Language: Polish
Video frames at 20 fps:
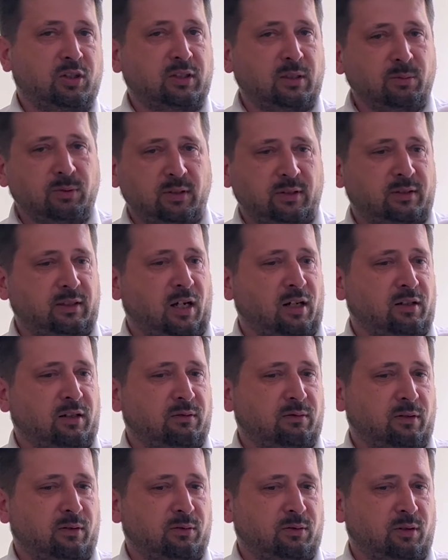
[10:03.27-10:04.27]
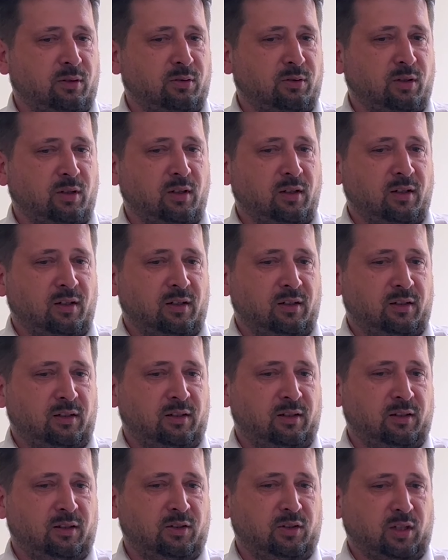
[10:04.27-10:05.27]
tam zostanie wewnątrz
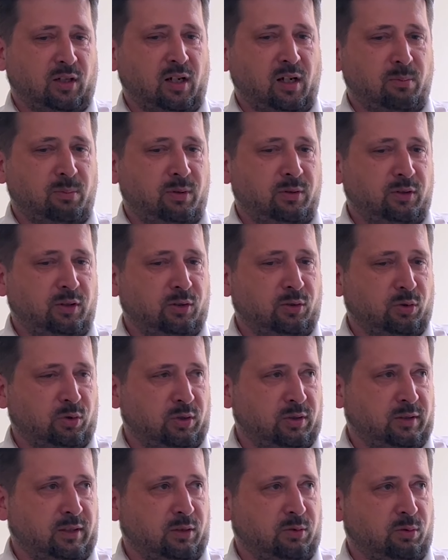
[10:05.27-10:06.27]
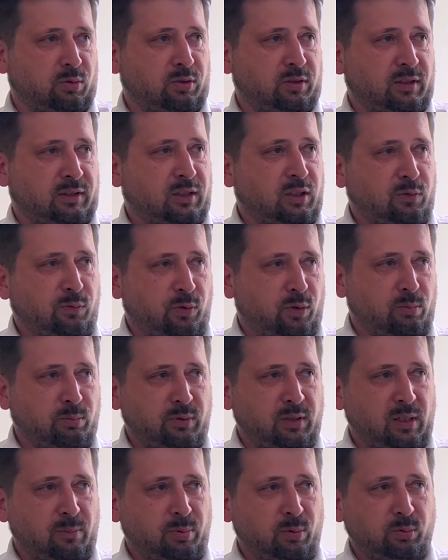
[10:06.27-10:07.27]
i trzeba będzie korzystać już z jakichś form
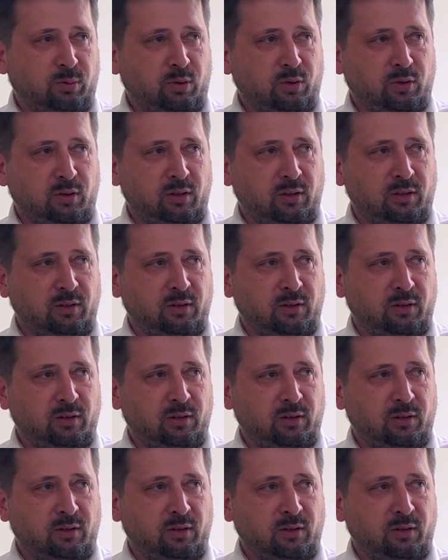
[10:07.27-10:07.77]
terapeutycznych?